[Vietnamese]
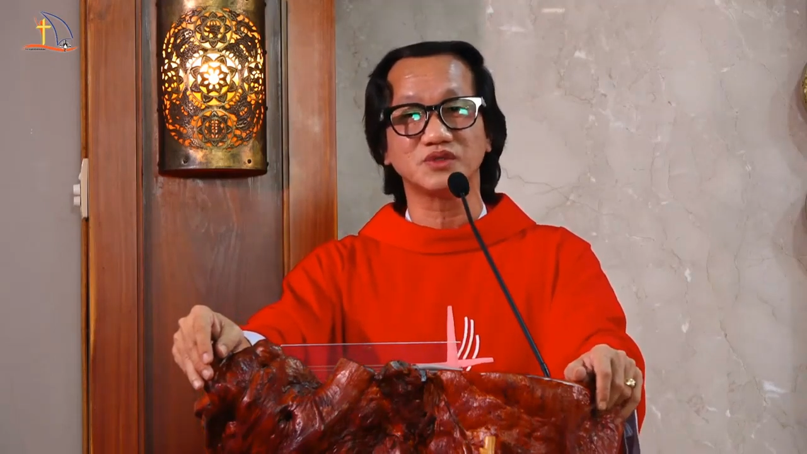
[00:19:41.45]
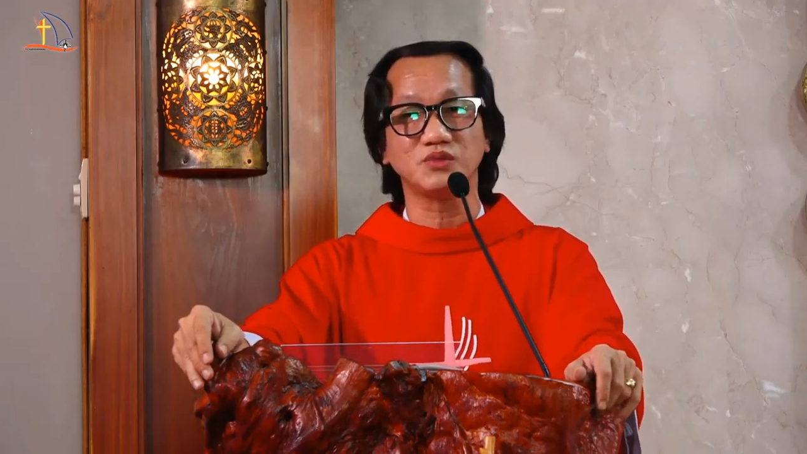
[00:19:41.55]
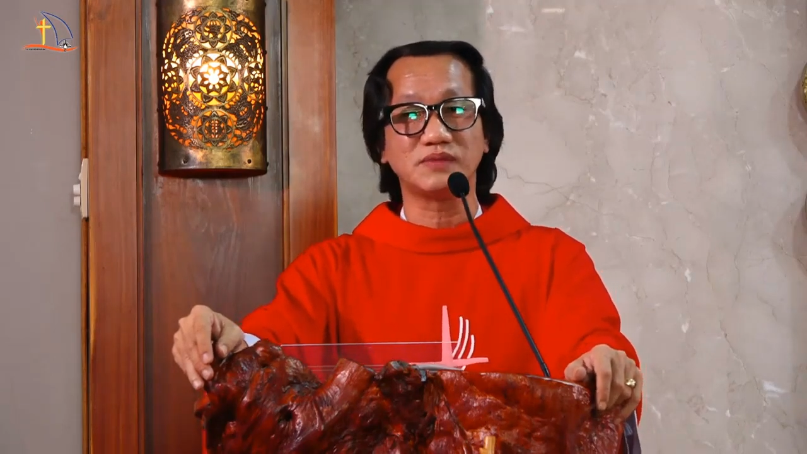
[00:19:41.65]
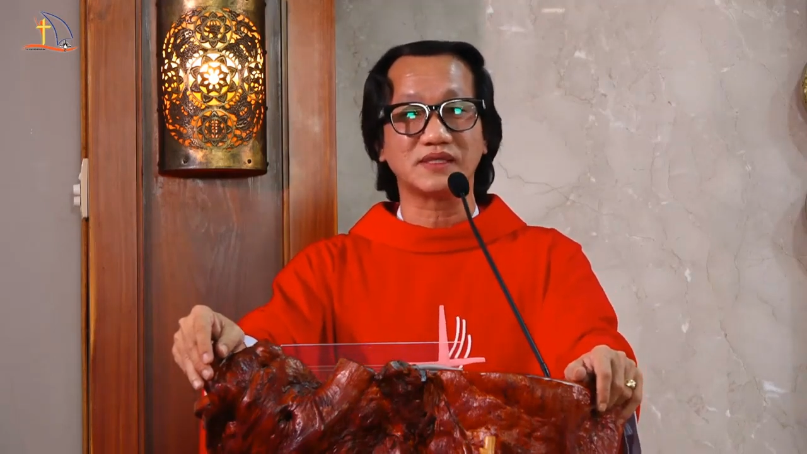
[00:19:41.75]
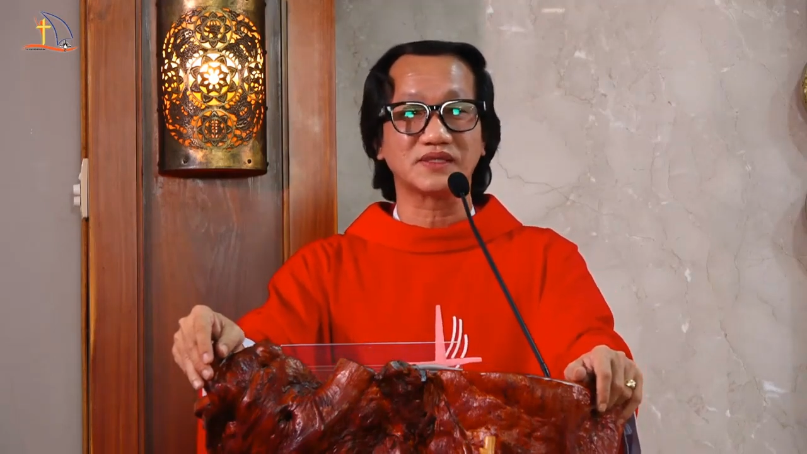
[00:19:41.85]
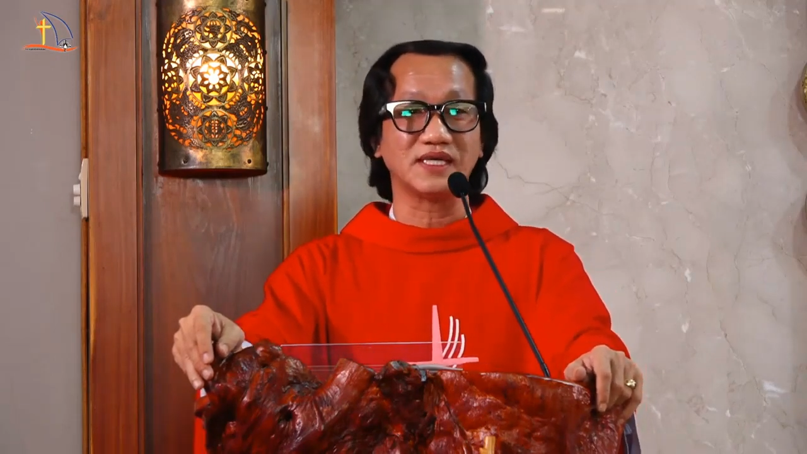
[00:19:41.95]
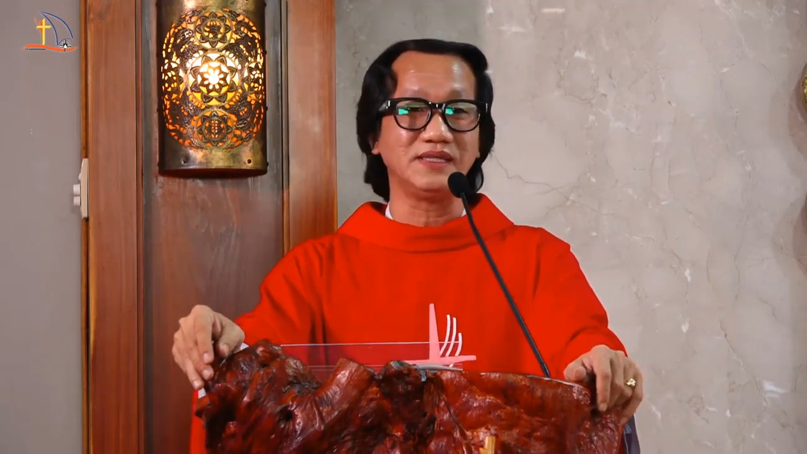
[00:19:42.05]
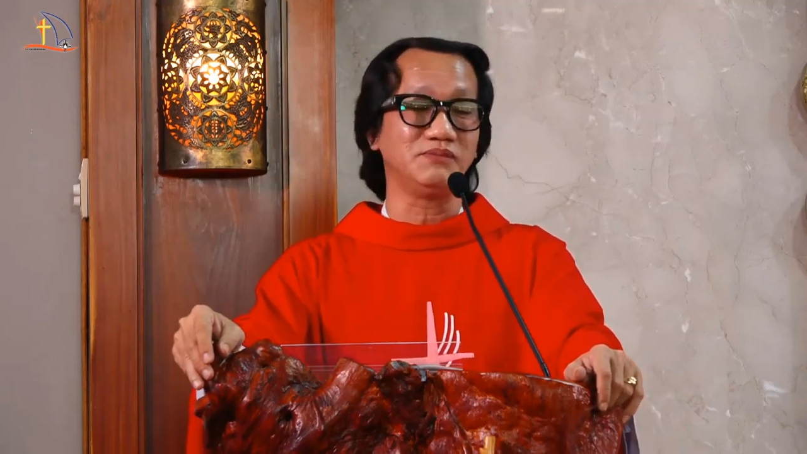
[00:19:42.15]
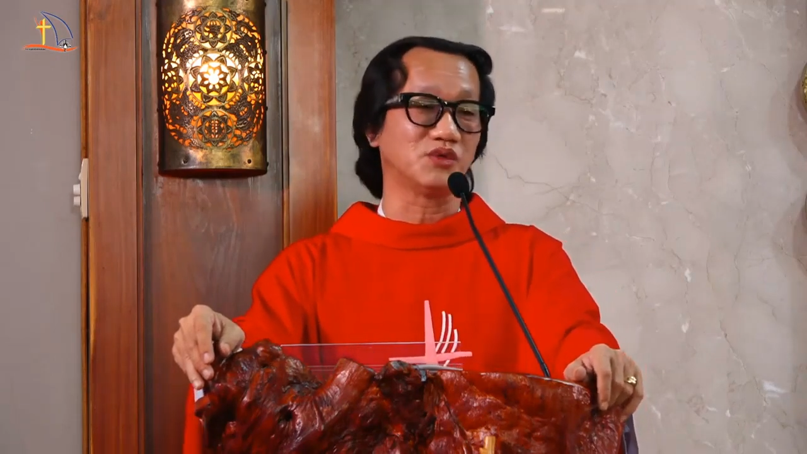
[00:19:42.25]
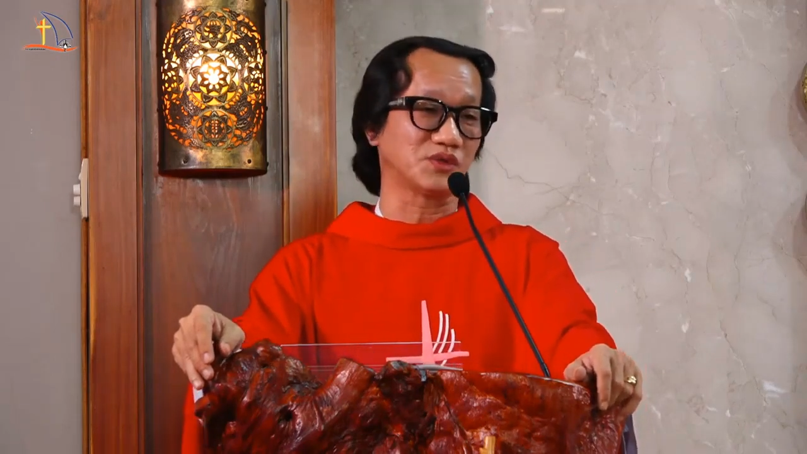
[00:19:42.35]
chúng ta
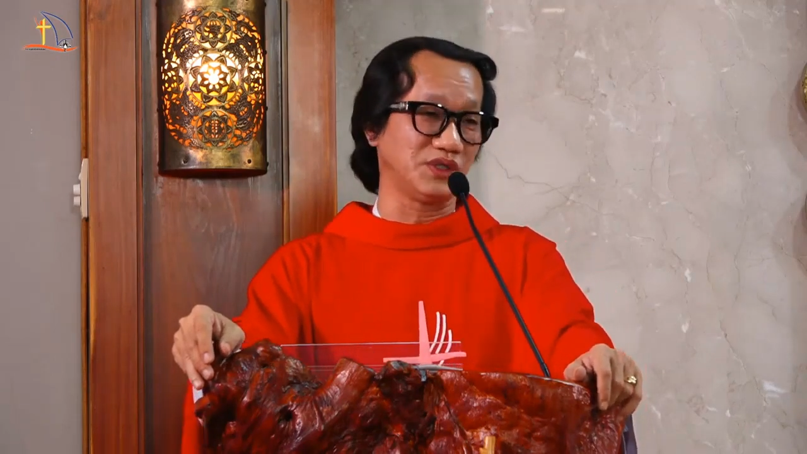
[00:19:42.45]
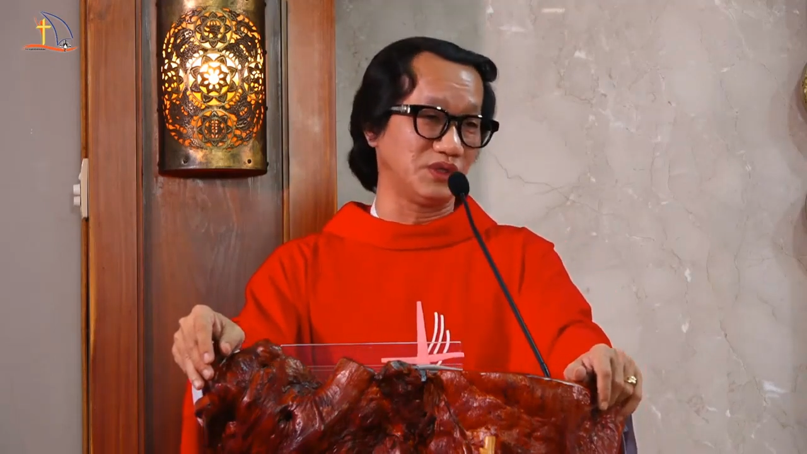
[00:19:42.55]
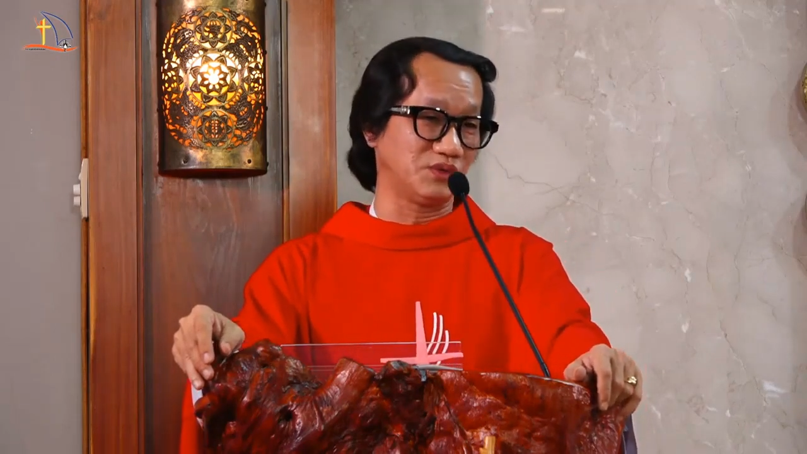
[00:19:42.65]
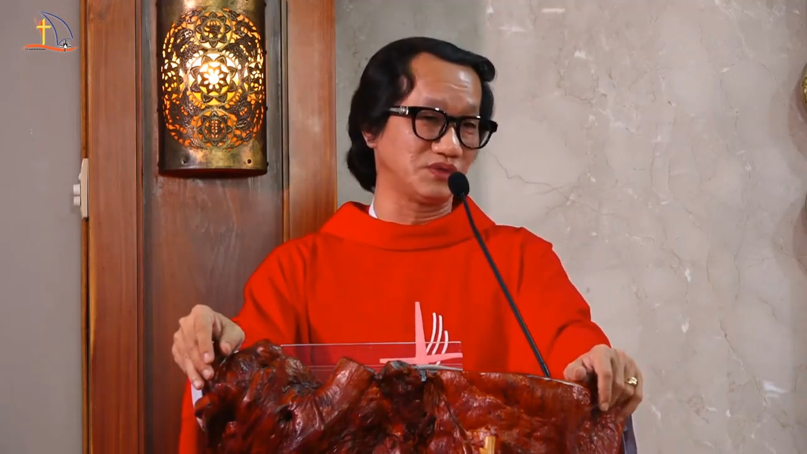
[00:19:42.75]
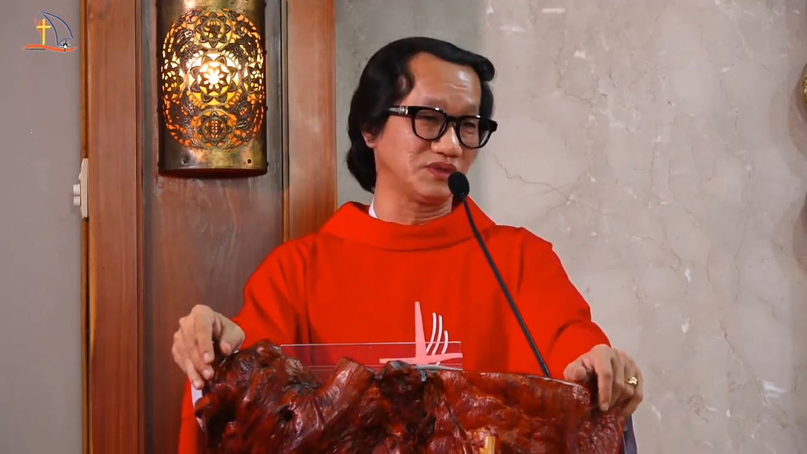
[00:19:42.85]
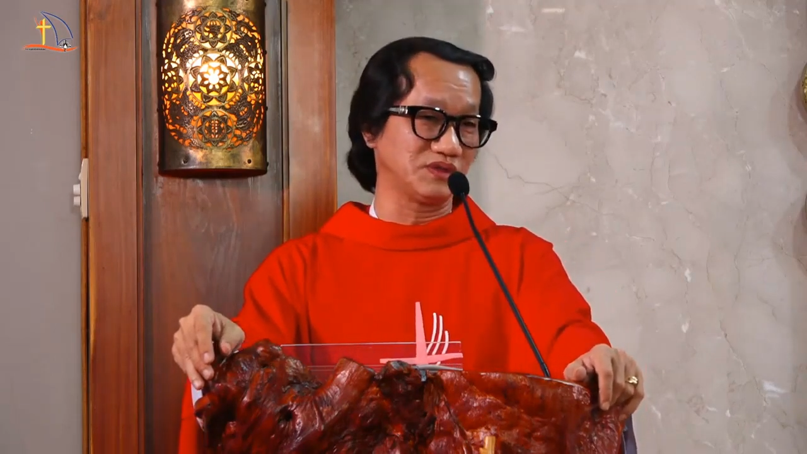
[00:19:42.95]
thấy một điều